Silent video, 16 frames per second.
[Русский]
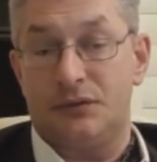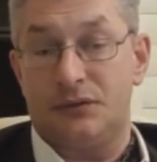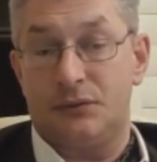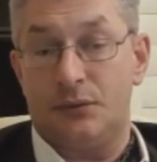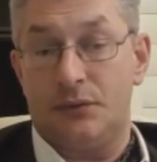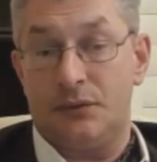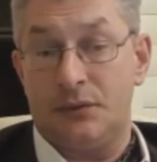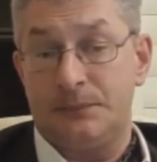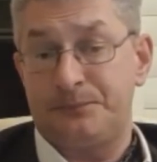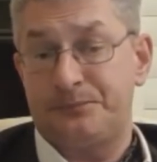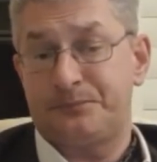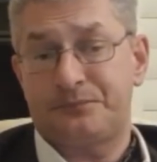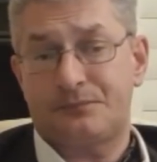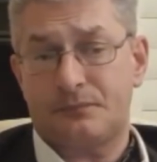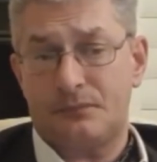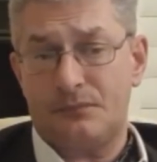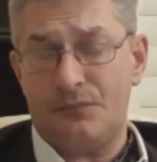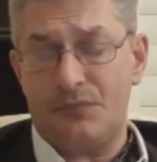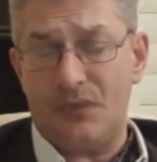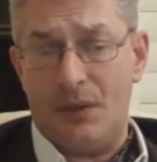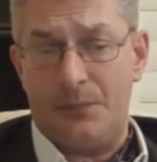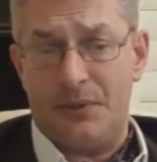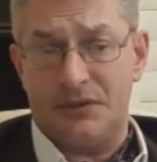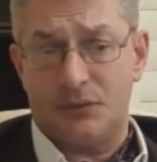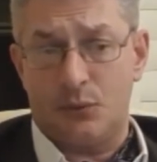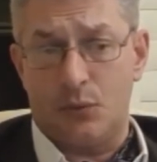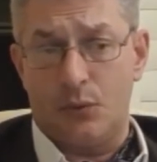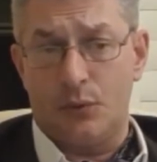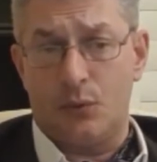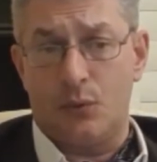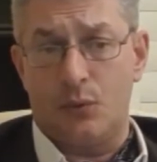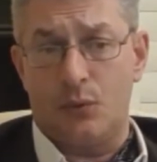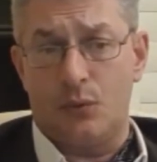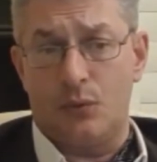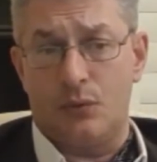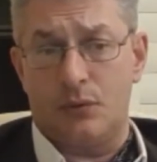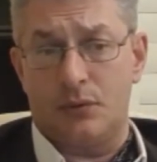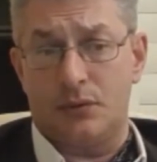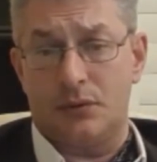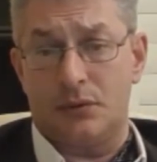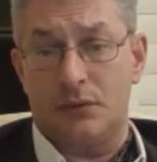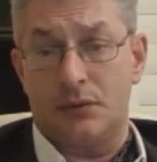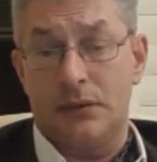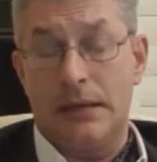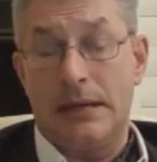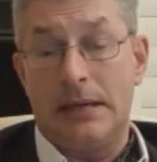стоят, поскольку э,